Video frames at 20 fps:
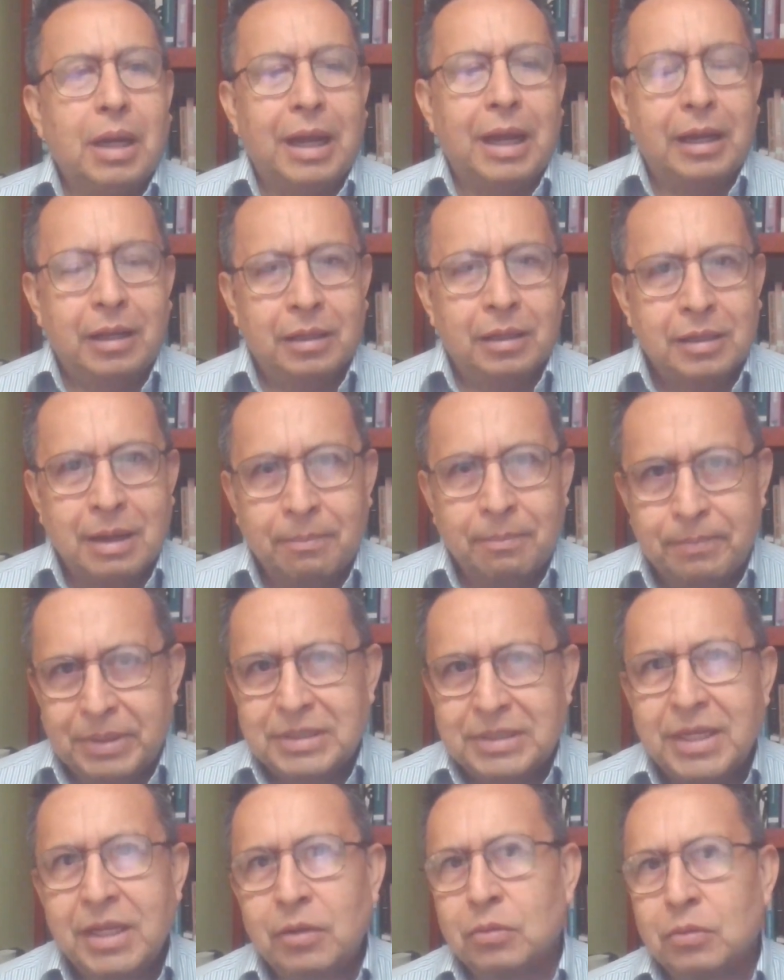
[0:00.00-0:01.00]
ah,
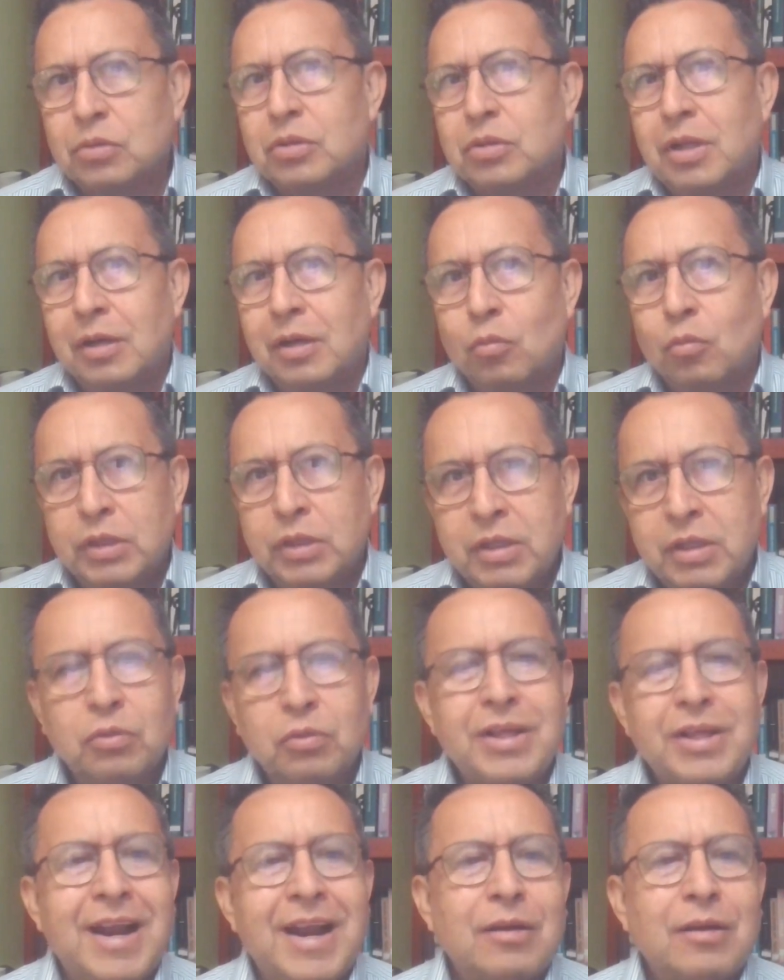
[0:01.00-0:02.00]
campesinos, el
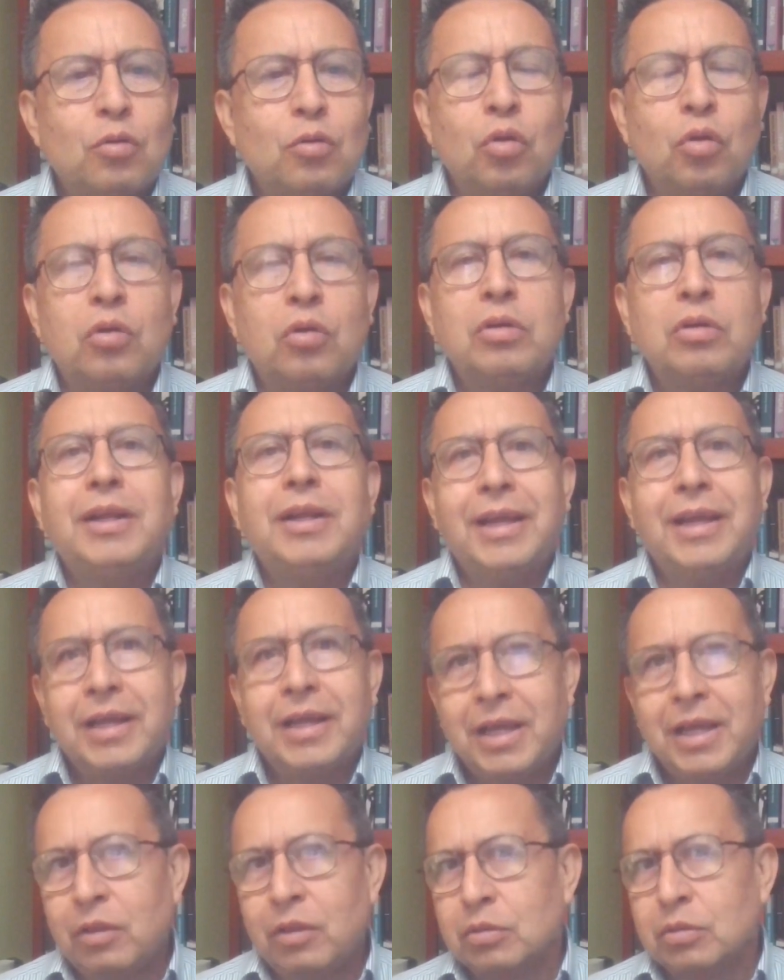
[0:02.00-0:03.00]
cultivo del algodón,
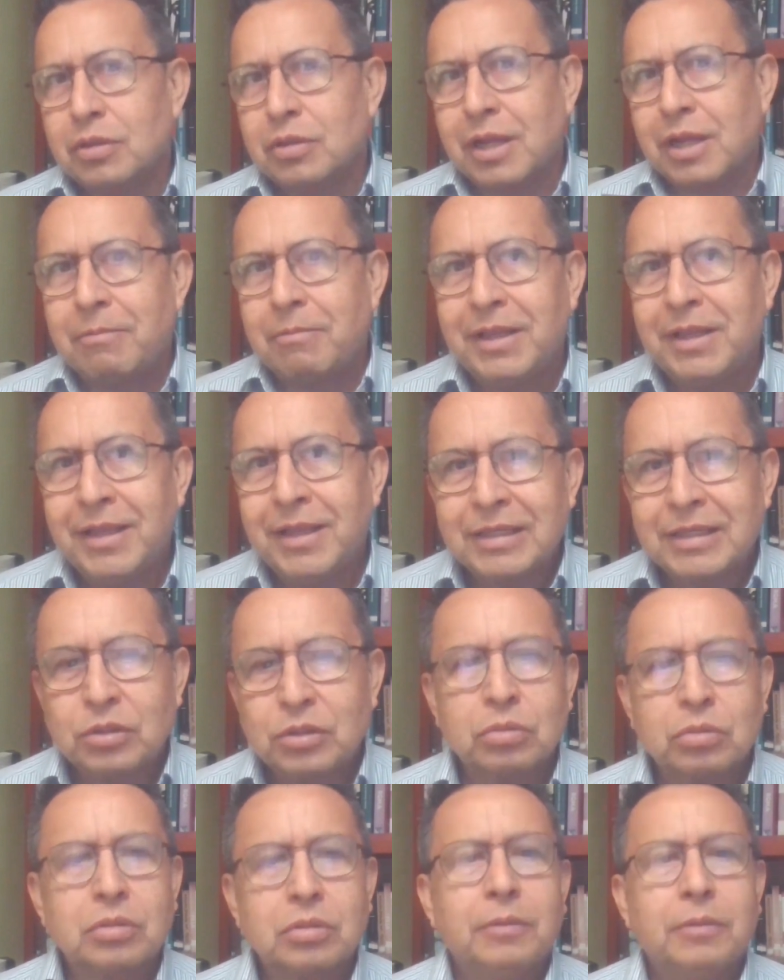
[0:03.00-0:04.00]
ejidos,
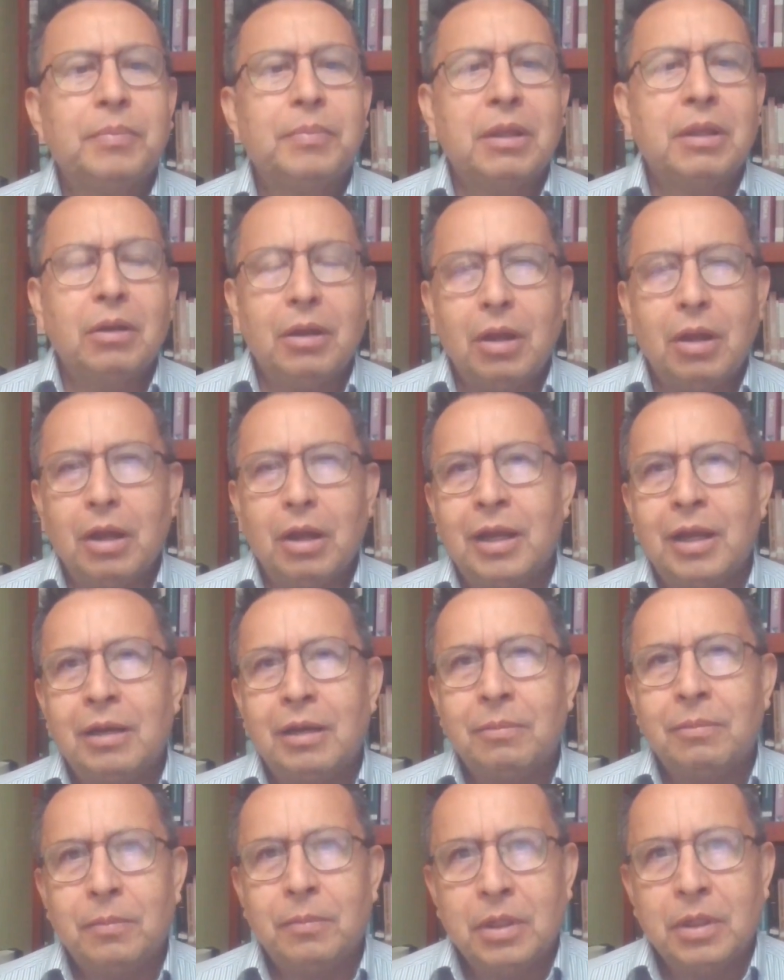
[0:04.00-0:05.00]
cabildazos,
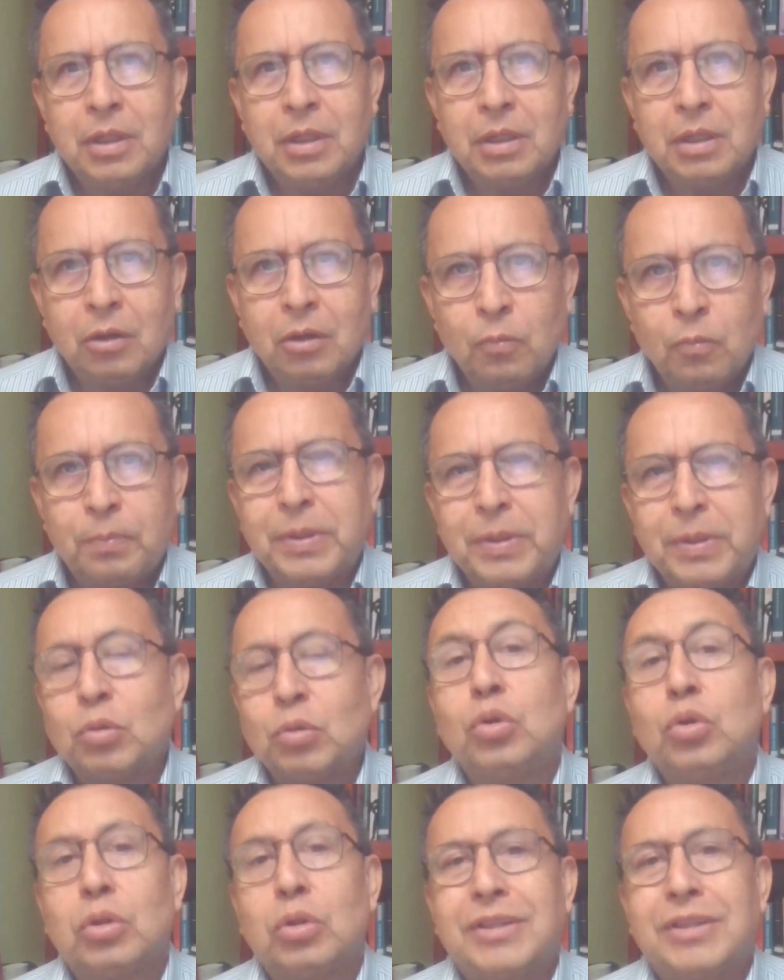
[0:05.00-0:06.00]
el un
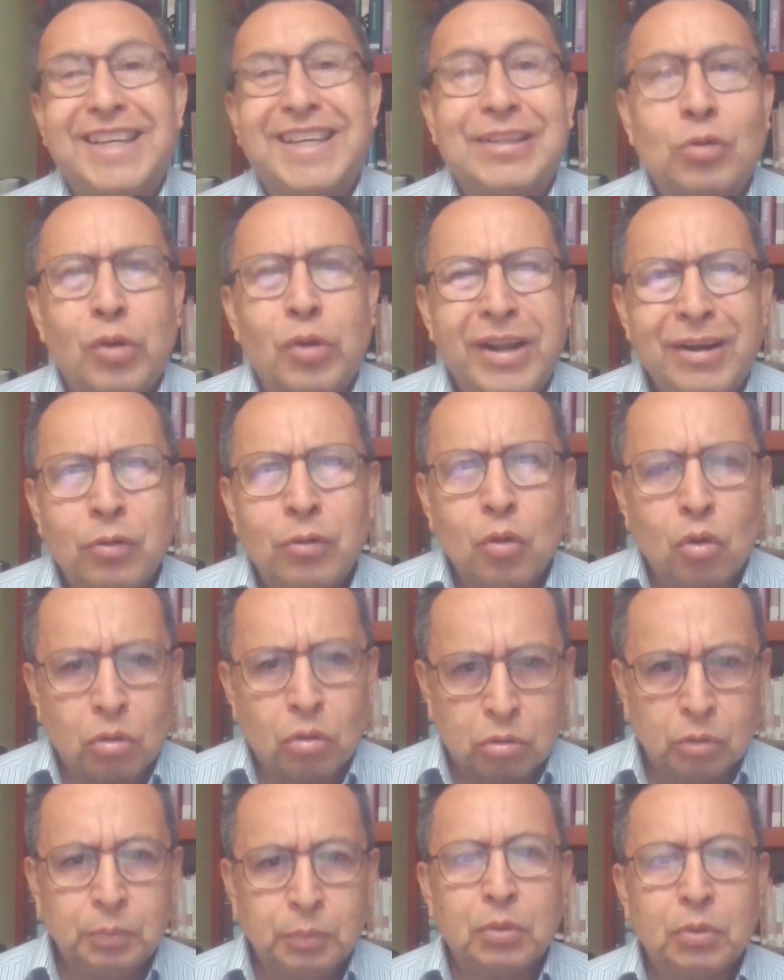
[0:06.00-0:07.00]
presunto tesorero
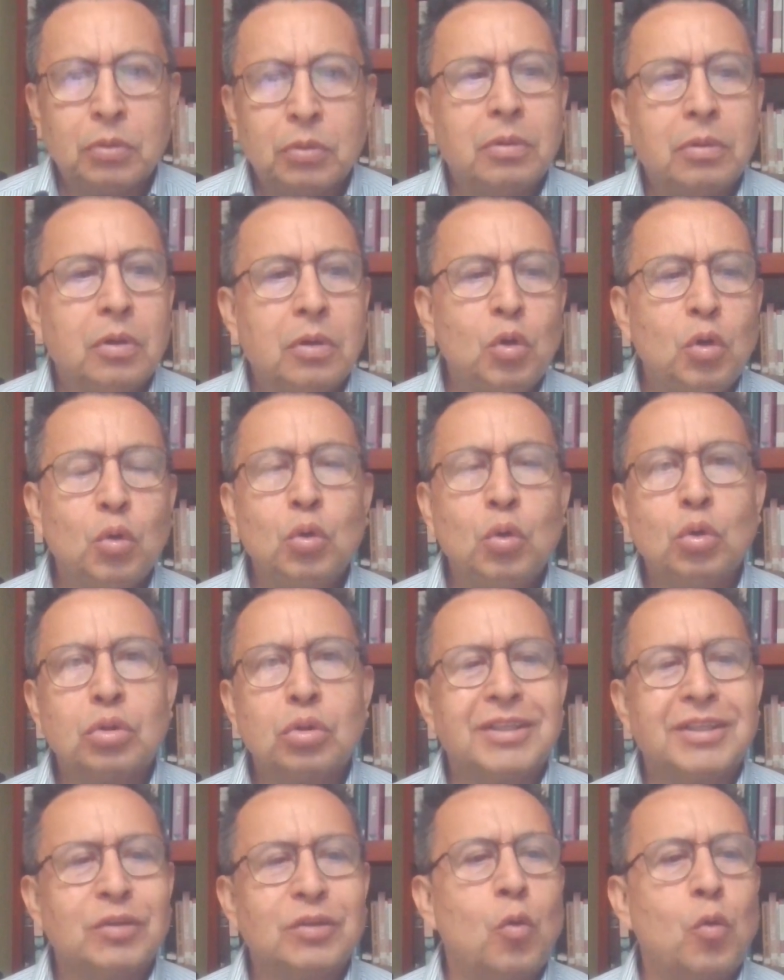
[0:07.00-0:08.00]
corrupto,
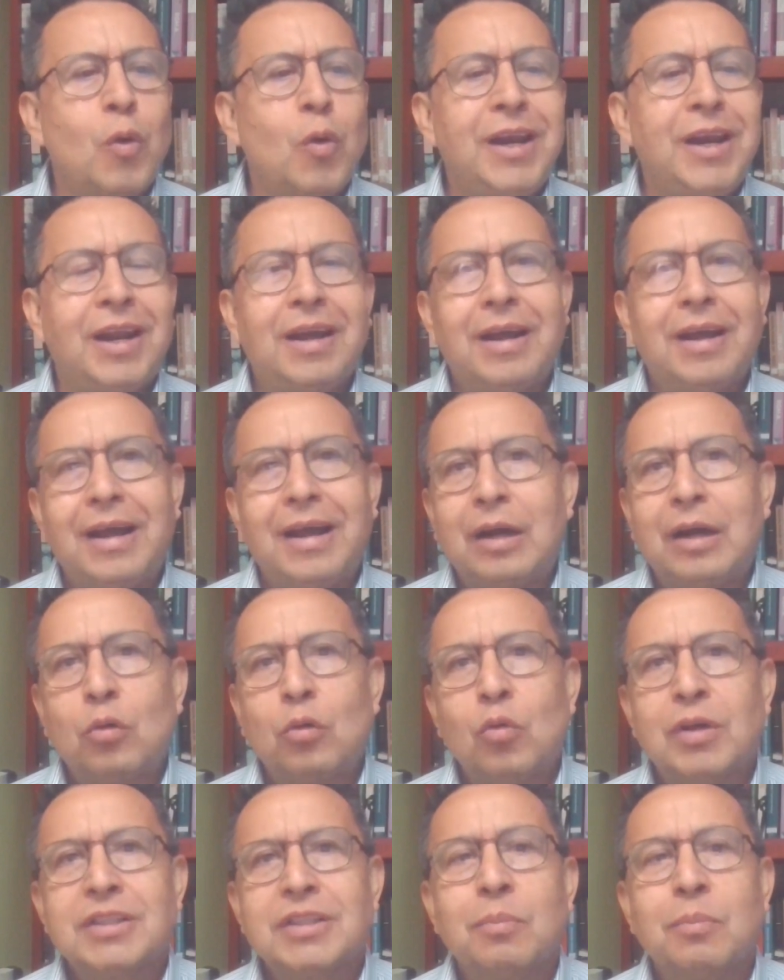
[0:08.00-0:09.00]
luz, escuela,
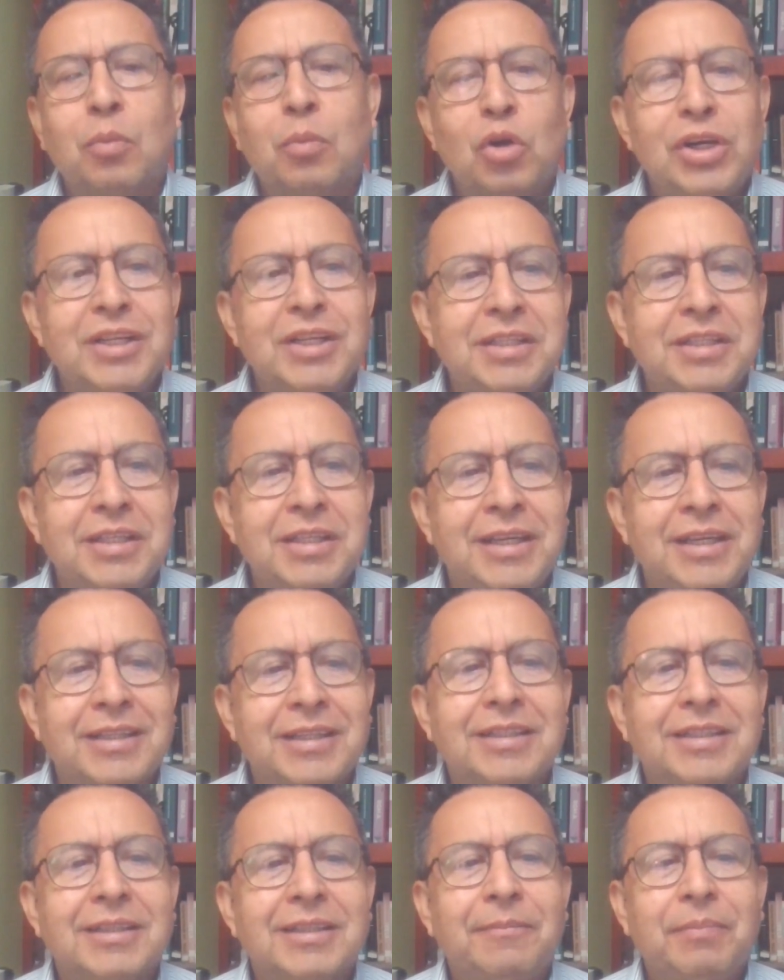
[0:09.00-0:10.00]
aguas,
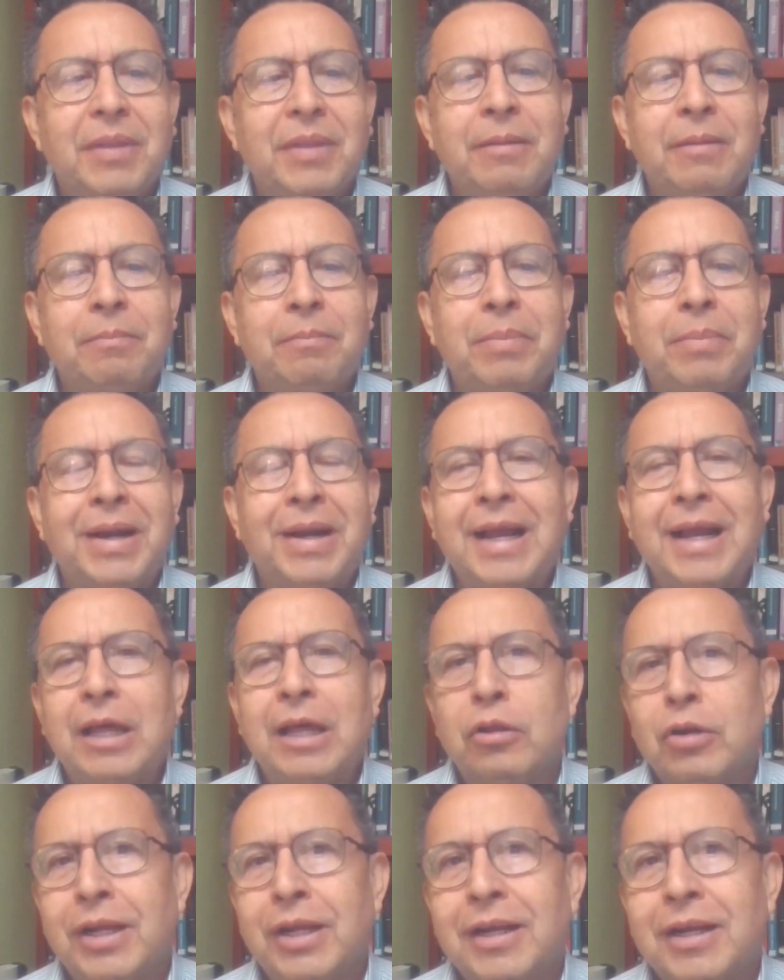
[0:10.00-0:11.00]
policías,
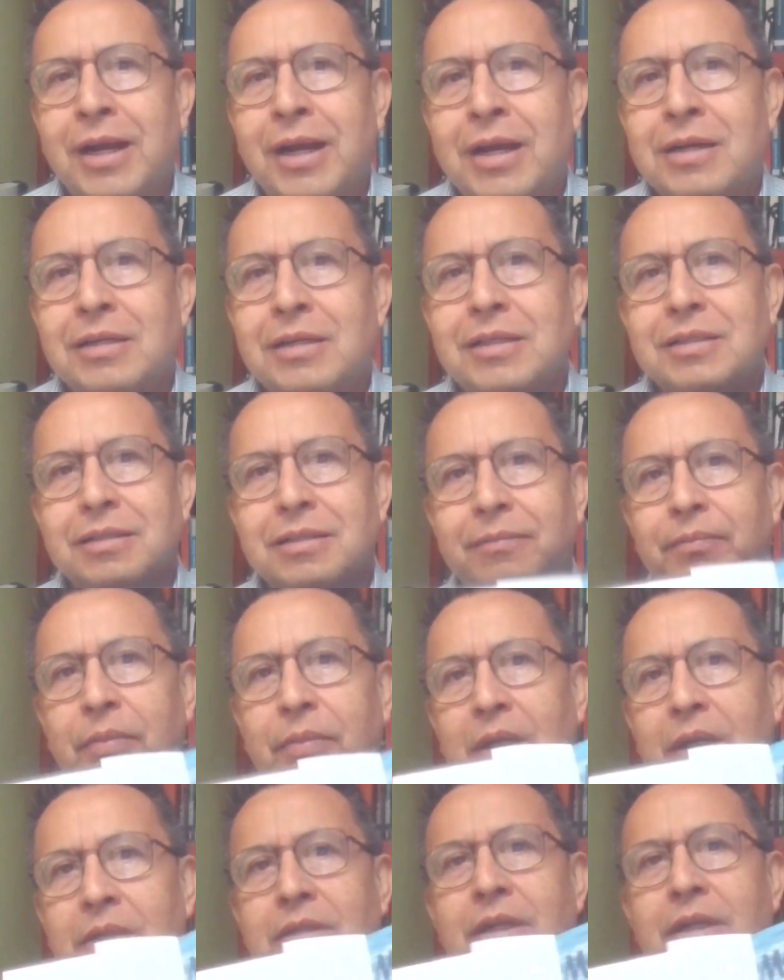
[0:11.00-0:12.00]
empacadora de carnes.
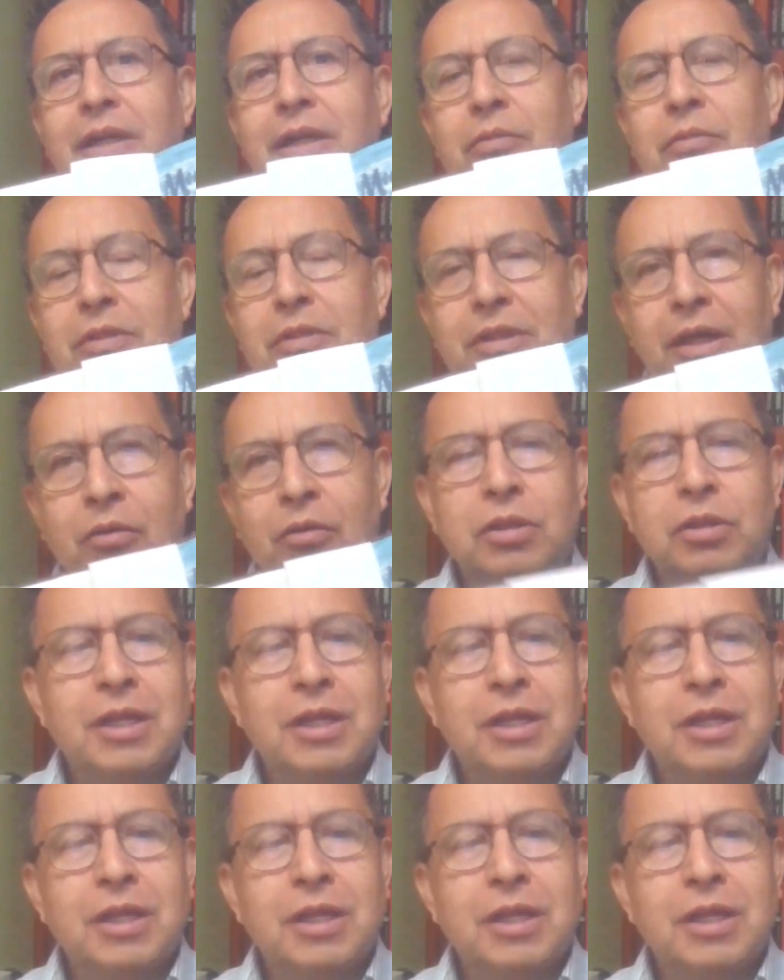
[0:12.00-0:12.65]
Este libro está